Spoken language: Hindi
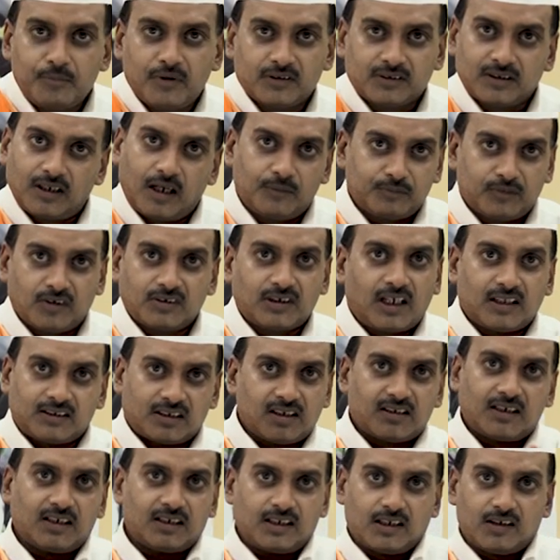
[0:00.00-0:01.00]
बोलते हम तो
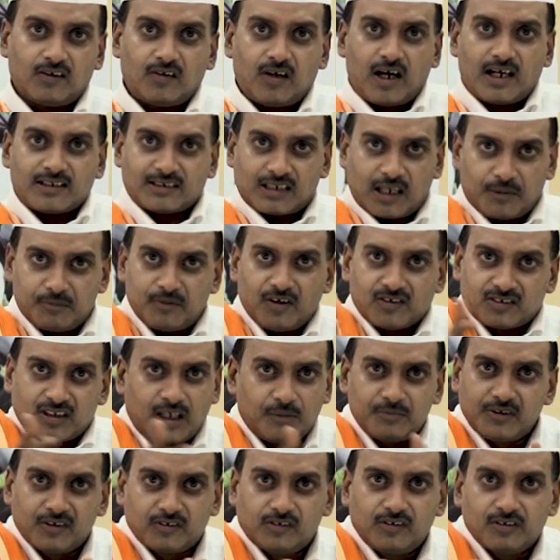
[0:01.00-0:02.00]
जानते नहीं हैं वो आसामी
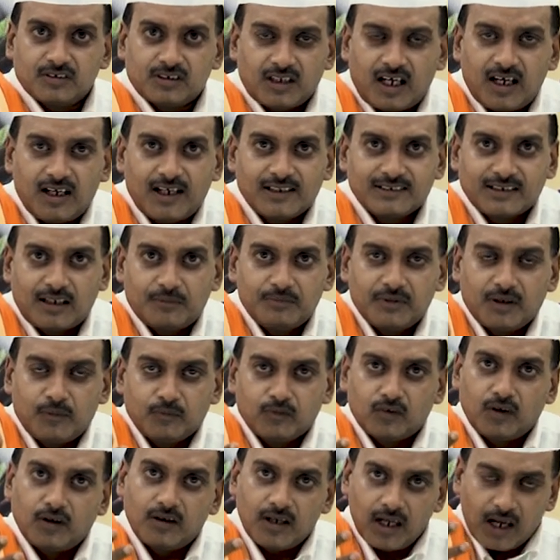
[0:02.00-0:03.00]
आसामी कोई था आसामी
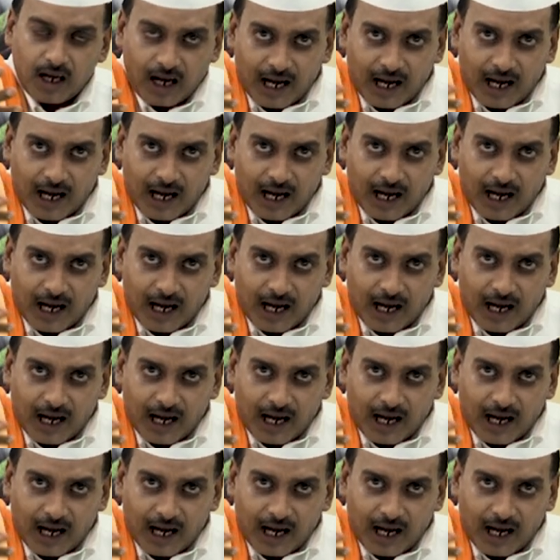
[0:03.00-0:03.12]
हमको